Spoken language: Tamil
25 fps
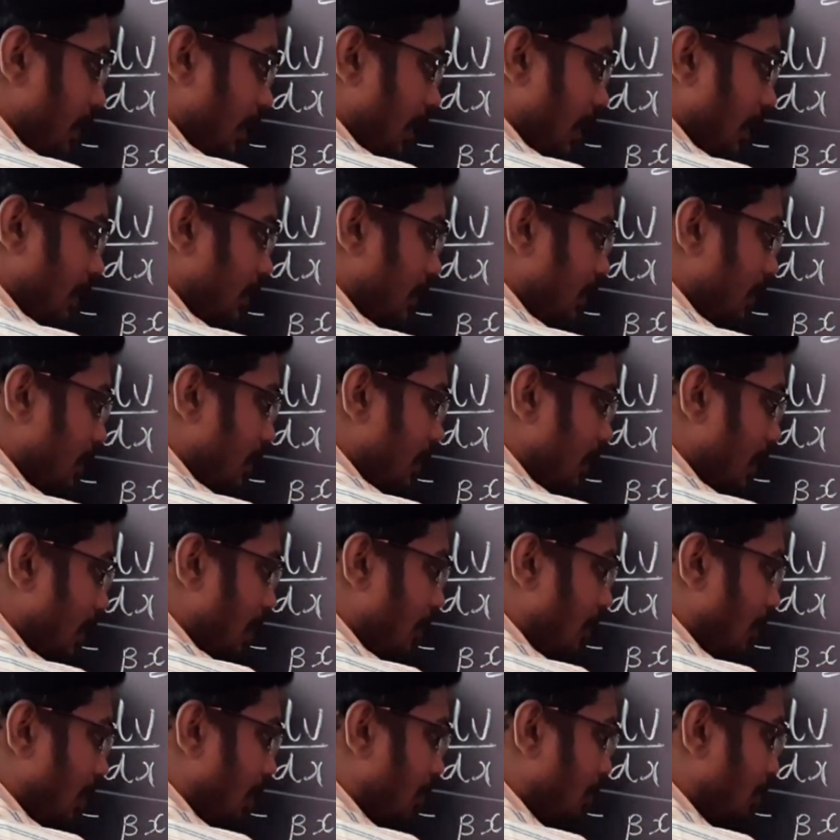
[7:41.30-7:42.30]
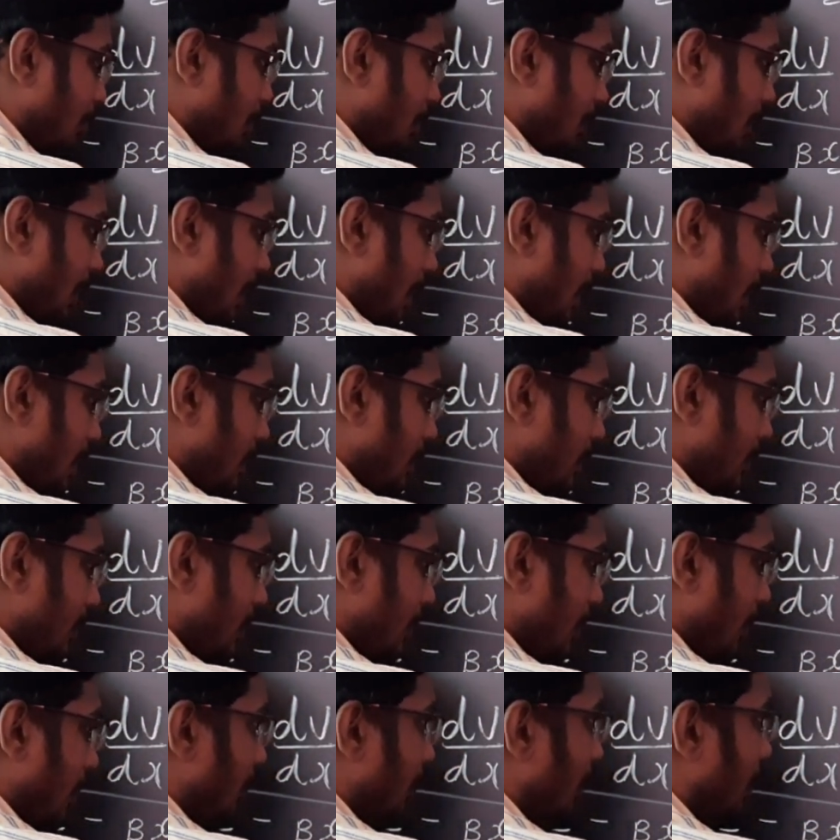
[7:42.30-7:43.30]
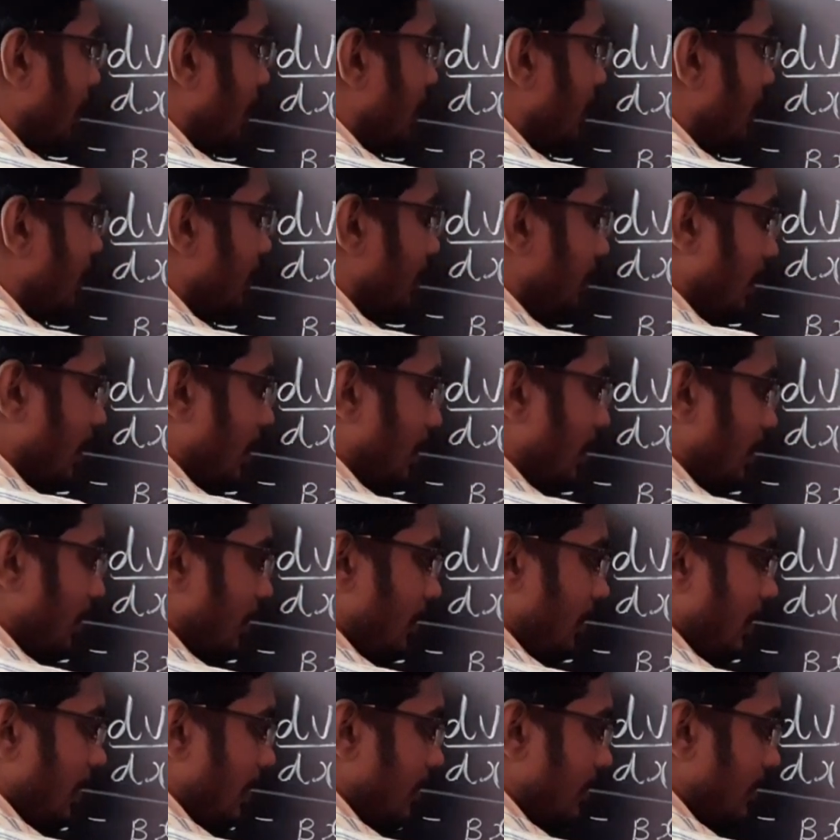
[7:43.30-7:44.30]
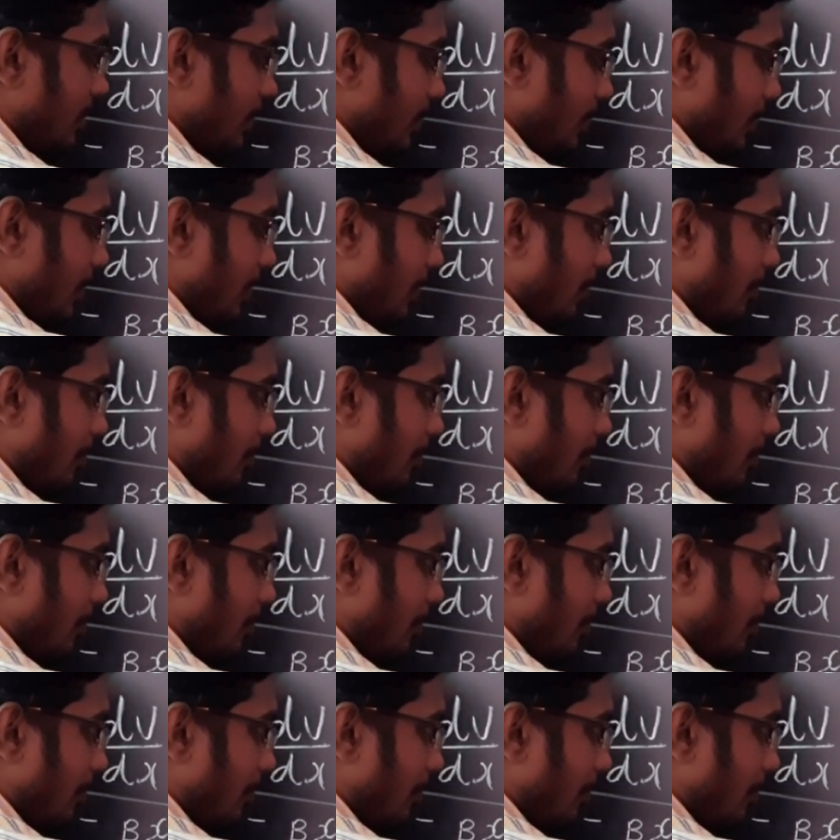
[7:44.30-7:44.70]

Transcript: எக்ஸ் ஜீரோ ஆகும்போது எனர்ஜி ஜீரோ ஆகுது இது எக்ஸு